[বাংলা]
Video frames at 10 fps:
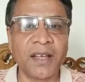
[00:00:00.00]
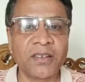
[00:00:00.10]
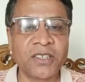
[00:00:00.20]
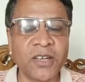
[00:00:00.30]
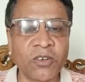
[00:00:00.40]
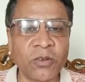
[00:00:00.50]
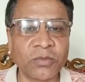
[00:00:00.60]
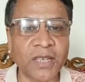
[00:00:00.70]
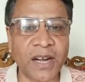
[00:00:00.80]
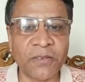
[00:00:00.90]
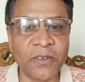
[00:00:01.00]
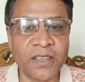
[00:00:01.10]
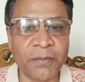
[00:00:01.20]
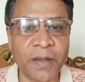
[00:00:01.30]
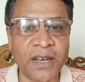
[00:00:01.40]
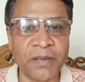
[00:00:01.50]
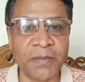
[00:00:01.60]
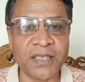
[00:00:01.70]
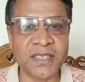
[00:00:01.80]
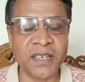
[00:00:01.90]
সেই রকম সাড়া ফেলতে পারেনি
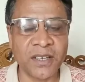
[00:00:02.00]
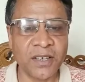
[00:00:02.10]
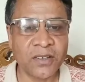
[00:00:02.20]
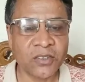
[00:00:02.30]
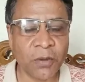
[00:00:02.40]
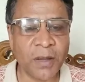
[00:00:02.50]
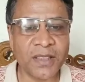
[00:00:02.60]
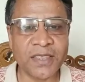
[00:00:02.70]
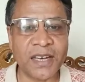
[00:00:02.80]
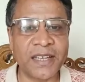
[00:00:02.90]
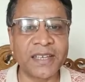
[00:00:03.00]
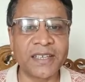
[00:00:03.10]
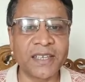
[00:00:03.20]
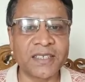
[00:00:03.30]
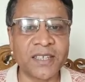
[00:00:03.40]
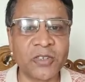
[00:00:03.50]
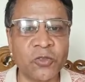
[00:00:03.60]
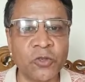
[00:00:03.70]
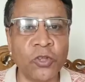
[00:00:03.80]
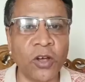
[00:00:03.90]
ম্যাচে সমান তালে এগিয়ে যাচ্ছিল
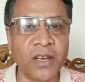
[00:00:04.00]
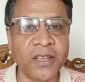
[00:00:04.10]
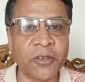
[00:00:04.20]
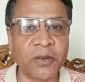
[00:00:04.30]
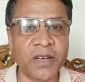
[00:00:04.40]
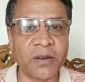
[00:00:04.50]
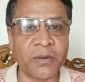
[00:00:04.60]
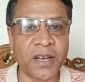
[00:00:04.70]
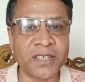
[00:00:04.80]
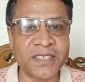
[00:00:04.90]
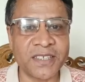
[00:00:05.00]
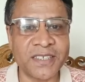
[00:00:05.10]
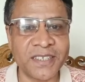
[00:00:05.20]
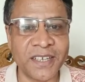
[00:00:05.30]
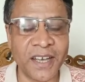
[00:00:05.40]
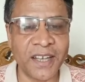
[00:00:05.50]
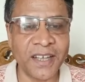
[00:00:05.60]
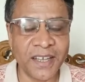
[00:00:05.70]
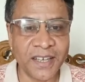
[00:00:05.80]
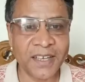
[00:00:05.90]
দু দল ইকুয়েডার এবং আর্জেন্টিনা
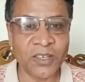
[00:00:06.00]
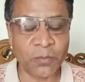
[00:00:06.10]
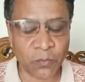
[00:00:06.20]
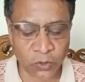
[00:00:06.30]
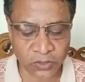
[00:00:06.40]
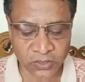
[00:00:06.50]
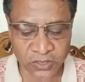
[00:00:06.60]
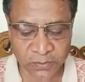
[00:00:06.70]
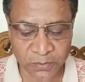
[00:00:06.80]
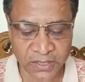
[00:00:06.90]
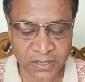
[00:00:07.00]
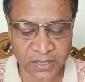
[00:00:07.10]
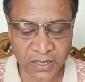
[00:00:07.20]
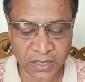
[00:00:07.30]
কিন্তু পঁয়ত্রিশ মিনিটে